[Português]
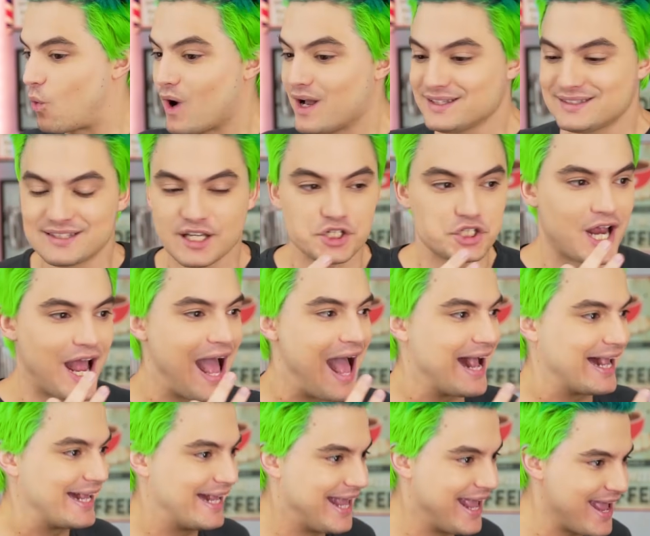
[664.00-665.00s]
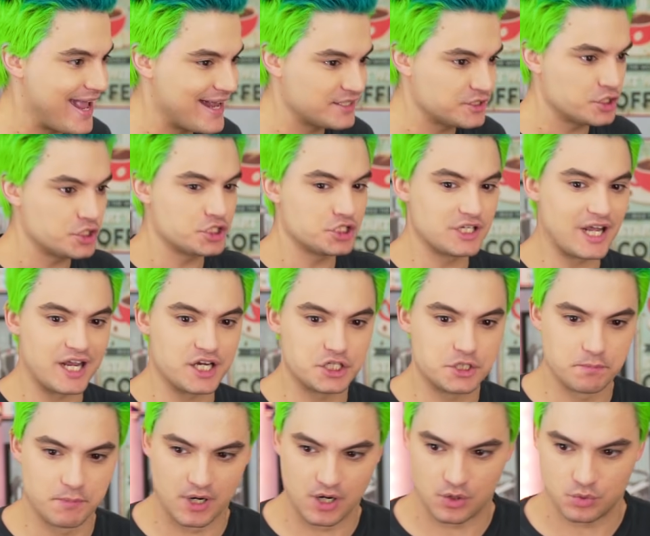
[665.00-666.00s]
Quantas raquetes nas
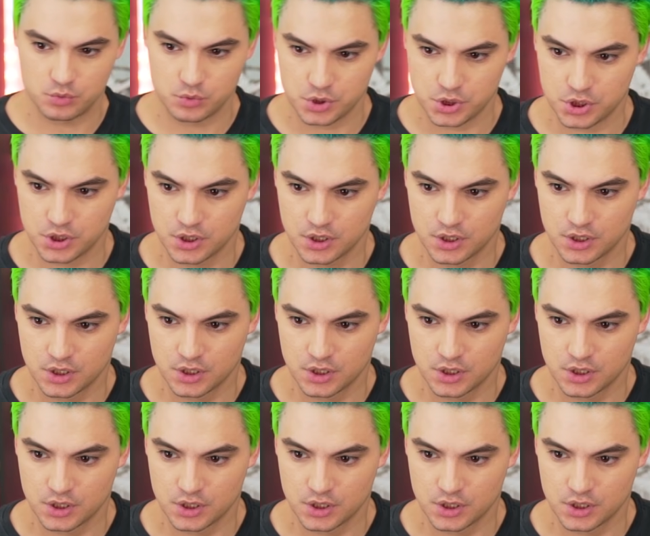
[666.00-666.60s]
mãos